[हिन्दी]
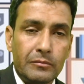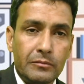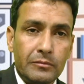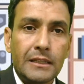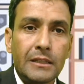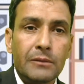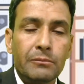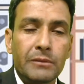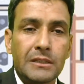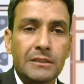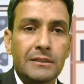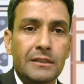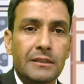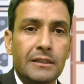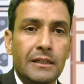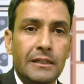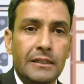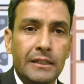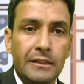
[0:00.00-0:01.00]
हयाती
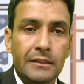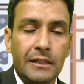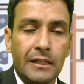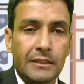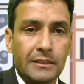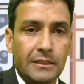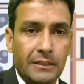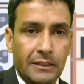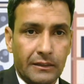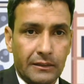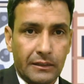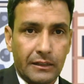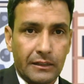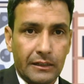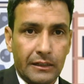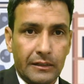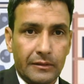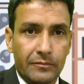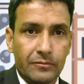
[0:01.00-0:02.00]
मकसद के लिए दर्ज करता
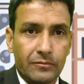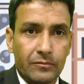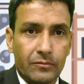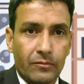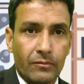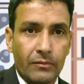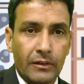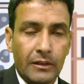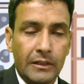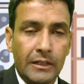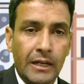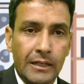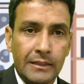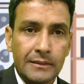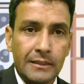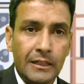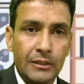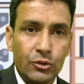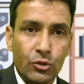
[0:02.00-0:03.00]
है
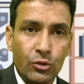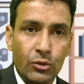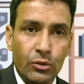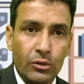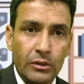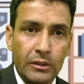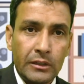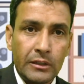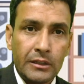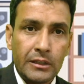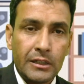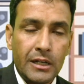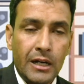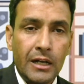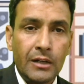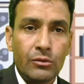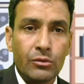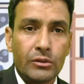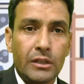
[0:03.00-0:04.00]
लिहाजा जो
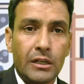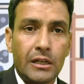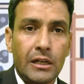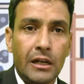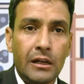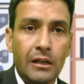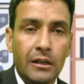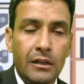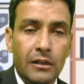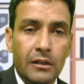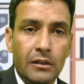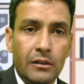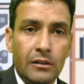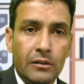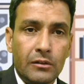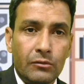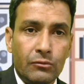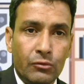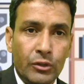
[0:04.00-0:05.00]
इंतकाल होता है
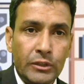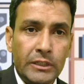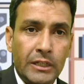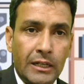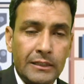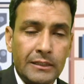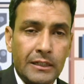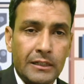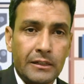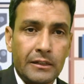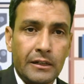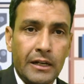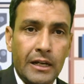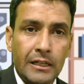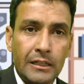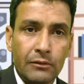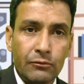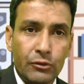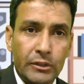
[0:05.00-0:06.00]
वो याद रखना
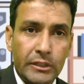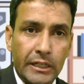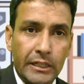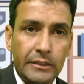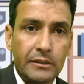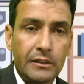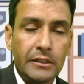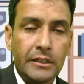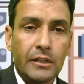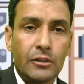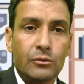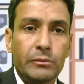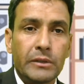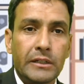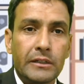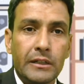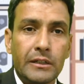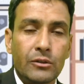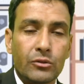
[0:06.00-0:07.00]
है कि वो टाइटल
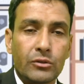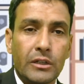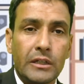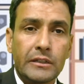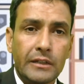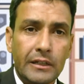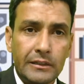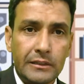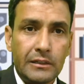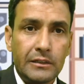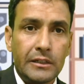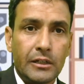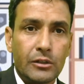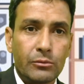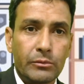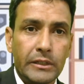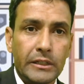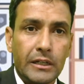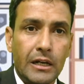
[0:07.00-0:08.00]
डॉक्यूमेंट नहीं होता टाइटल
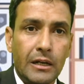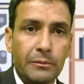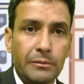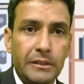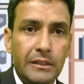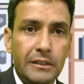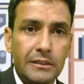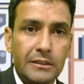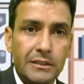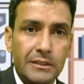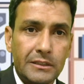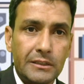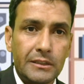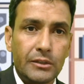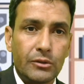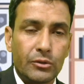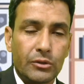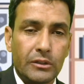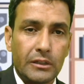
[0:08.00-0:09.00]
डॉक्यूमेंट आपकी
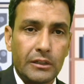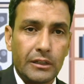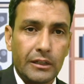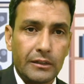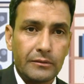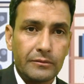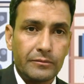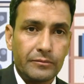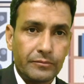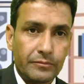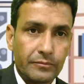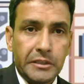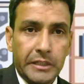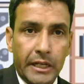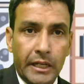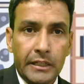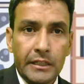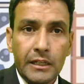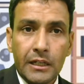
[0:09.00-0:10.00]
रजिस्ट्री होती है
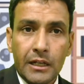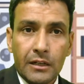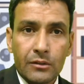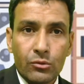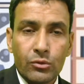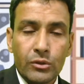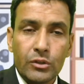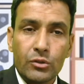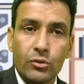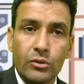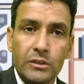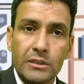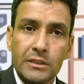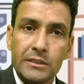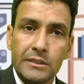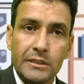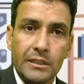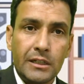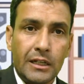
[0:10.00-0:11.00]
शहरी इलाकों की तो
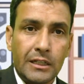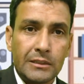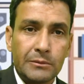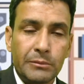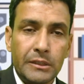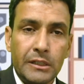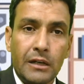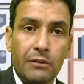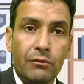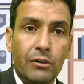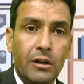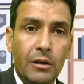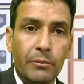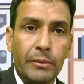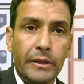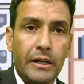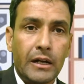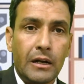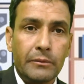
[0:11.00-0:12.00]
रजिस्ट्री लाजमी है वहाँ
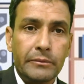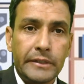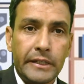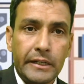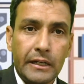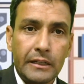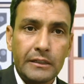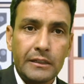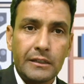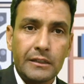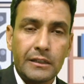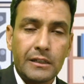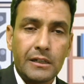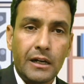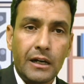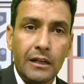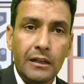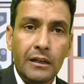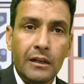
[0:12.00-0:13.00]
पर आप डायरेक्ट
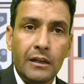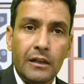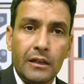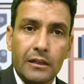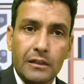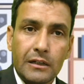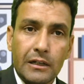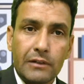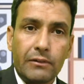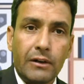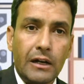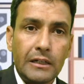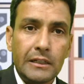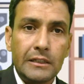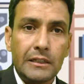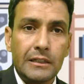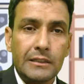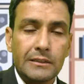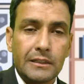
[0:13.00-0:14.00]
इंतकाल करवा
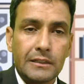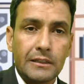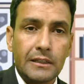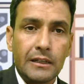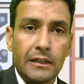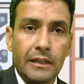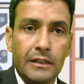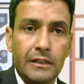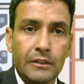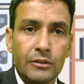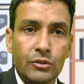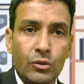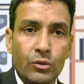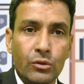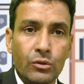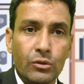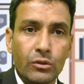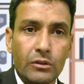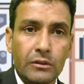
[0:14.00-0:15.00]
ही नहीं सकते लेकिन
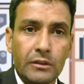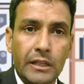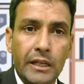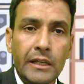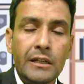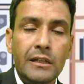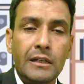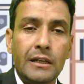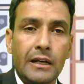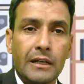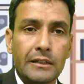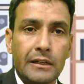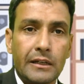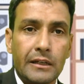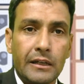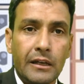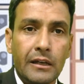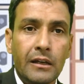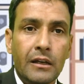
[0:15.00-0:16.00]
जो देही
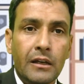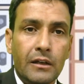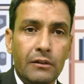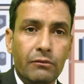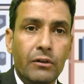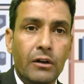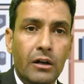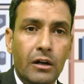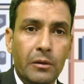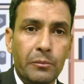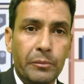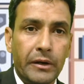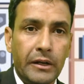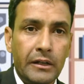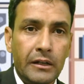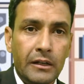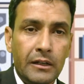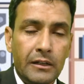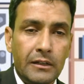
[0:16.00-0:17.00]
इलाके हैं वहाँ
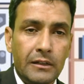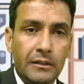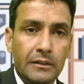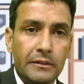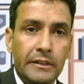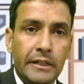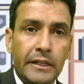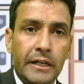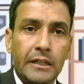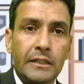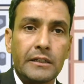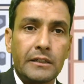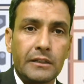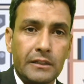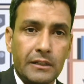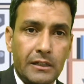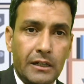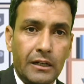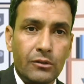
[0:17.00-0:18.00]
पर डायरेक्ट
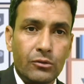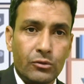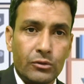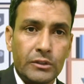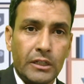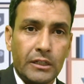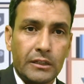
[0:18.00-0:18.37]
इंतकाल हो